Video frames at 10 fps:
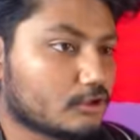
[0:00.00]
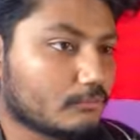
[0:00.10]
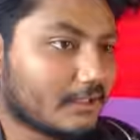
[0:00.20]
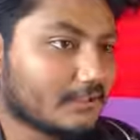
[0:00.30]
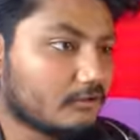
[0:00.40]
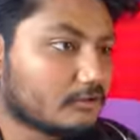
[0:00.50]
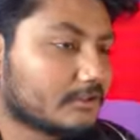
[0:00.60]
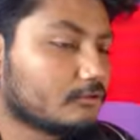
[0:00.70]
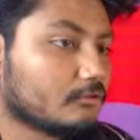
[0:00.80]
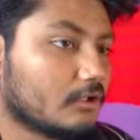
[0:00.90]
কমাই দিল যে
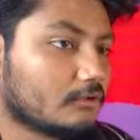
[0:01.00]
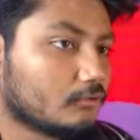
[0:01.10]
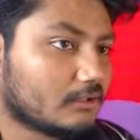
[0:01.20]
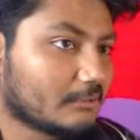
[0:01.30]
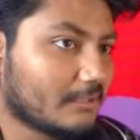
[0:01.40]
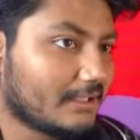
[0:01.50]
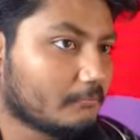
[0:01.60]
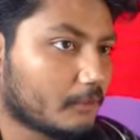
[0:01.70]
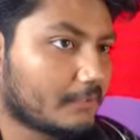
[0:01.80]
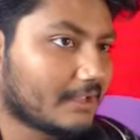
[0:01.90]
একটু দূরিতে মারলি
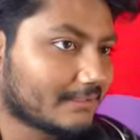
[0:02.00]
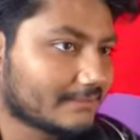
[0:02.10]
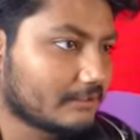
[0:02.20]
মারবে না কাছাতে